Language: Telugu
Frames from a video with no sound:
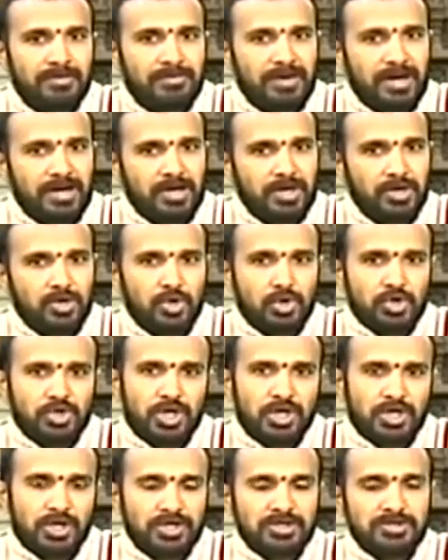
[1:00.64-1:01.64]
వాటిని
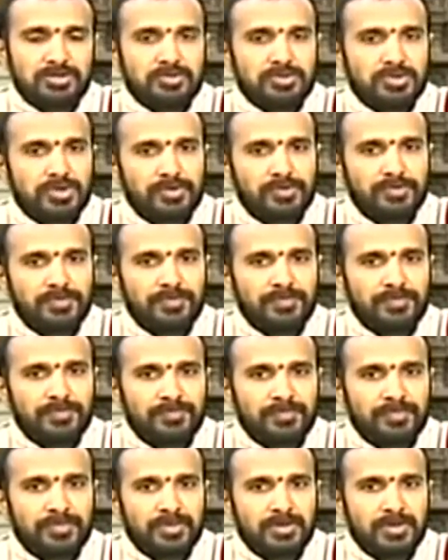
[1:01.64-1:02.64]
దోషాలుగా చెబుతాం
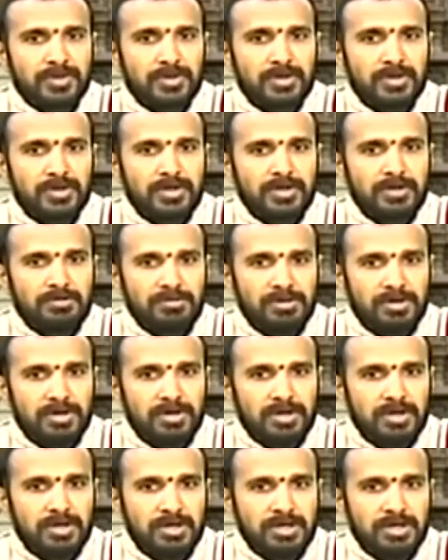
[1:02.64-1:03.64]
ఇవి
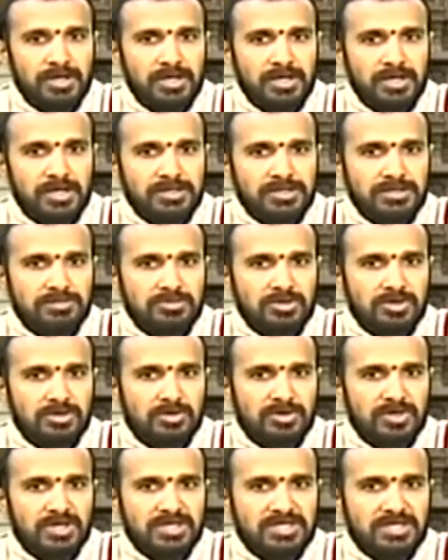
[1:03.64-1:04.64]
ఈ
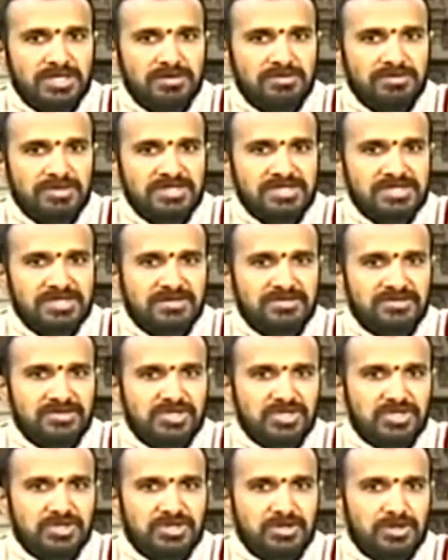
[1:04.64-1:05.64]
జన్మలోనే చేయవలసిన
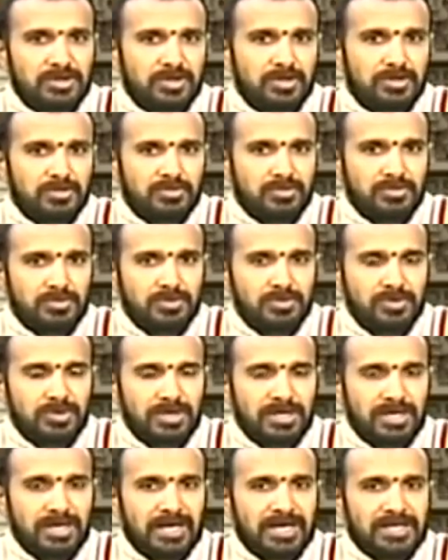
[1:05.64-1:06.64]
అవసరం లేదు
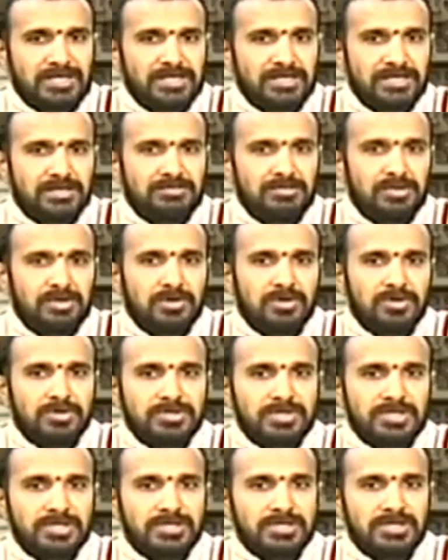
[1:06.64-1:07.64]
గత జన్మల్లో
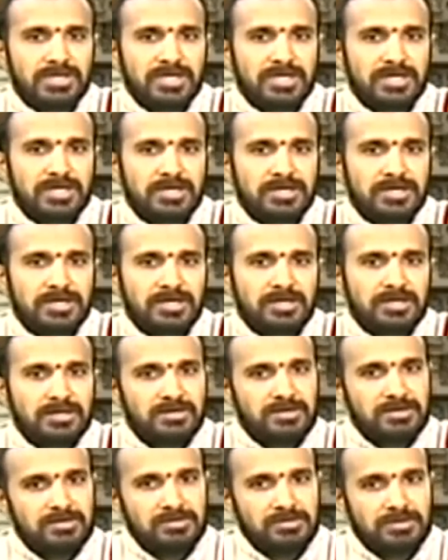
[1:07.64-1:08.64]
చేసిన
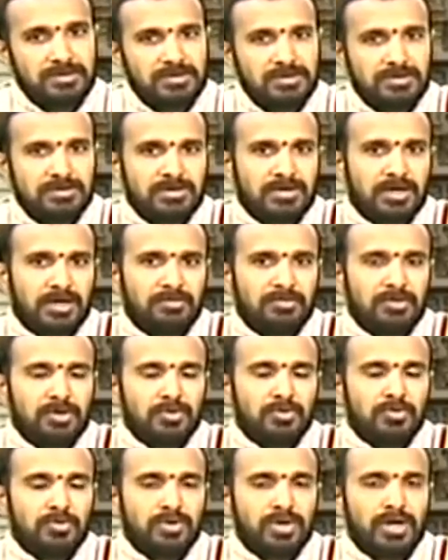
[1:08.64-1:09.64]

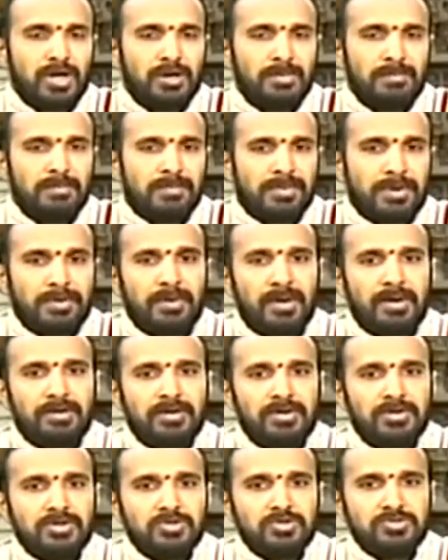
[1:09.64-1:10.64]
కర్మలు కూడా
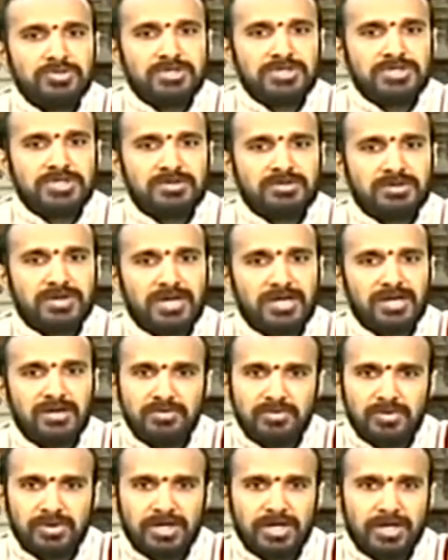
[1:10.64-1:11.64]
ప్రభావాన్ని
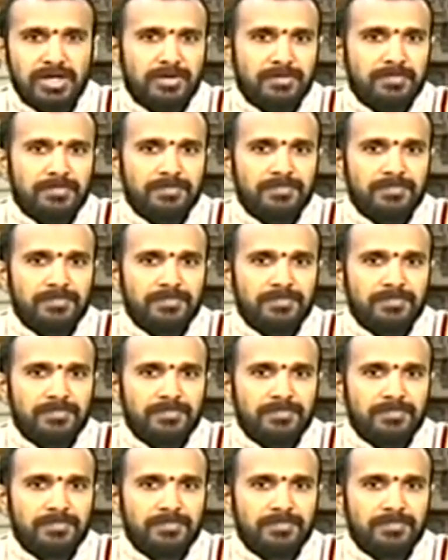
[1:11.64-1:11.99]
చూపించేవిగానే ఉంటాయి